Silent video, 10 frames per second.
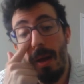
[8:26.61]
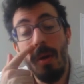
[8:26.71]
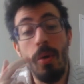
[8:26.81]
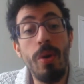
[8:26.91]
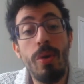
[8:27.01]

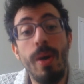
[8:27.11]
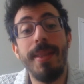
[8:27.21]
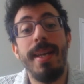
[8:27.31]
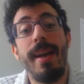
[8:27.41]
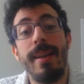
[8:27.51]
Le Gohan
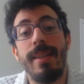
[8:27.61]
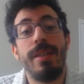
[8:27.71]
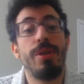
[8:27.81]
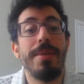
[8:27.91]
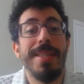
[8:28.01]
LR
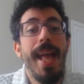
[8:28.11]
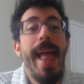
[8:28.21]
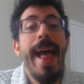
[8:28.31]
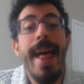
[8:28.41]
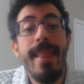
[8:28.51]
Intelligence,
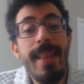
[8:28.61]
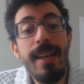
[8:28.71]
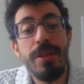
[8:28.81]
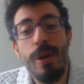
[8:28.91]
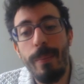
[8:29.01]
un
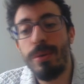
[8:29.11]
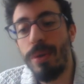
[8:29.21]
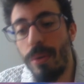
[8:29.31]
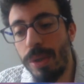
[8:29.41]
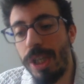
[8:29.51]
exemple de
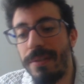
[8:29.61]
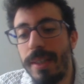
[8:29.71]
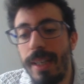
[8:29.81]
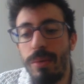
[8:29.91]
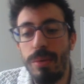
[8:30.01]

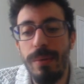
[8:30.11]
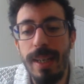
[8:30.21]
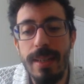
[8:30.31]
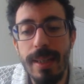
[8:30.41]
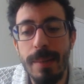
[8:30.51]
longévité dont devraient
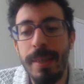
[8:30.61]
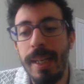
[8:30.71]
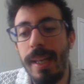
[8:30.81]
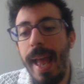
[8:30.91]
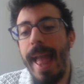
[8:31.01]

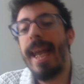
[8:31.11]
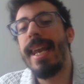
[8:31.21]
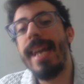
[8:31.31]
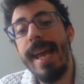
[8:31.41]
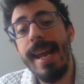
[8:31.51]
s'inspirer
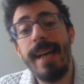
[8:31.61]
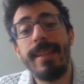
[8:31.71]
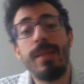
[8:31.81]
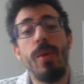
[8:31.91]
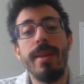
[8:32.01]
les LR des
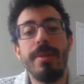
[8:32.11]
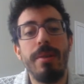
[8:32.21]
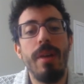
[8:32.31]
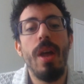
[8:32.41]
3 ans.